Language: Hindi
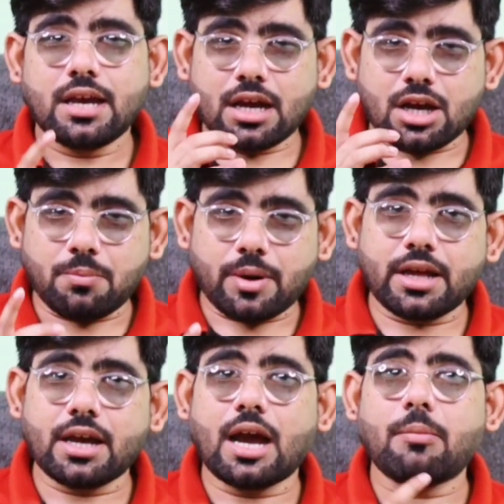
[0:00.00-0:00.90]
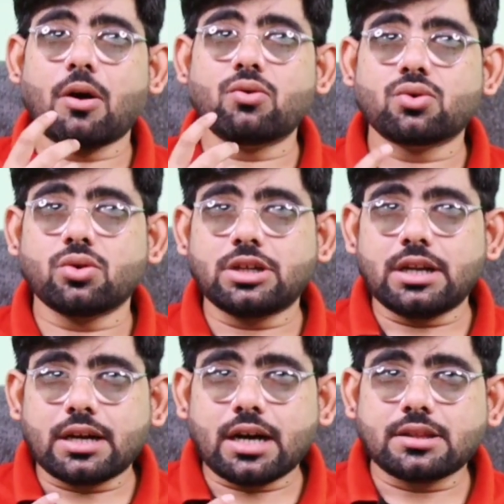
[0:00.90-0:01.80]
एक बड़े अमाउंट को
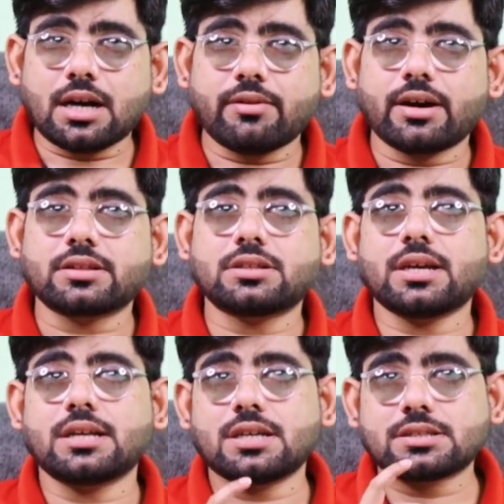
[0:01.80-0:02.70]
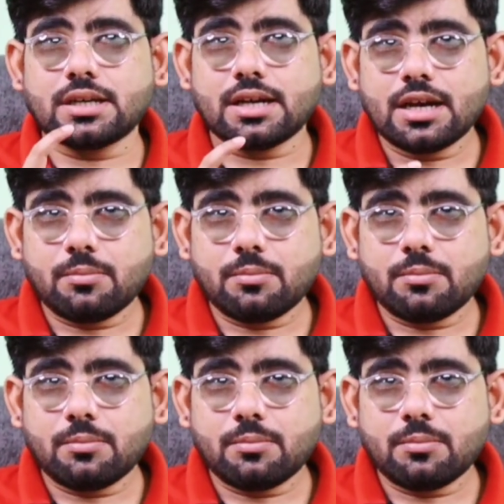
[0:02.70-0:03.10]
देने का दावा करती हैं जैसे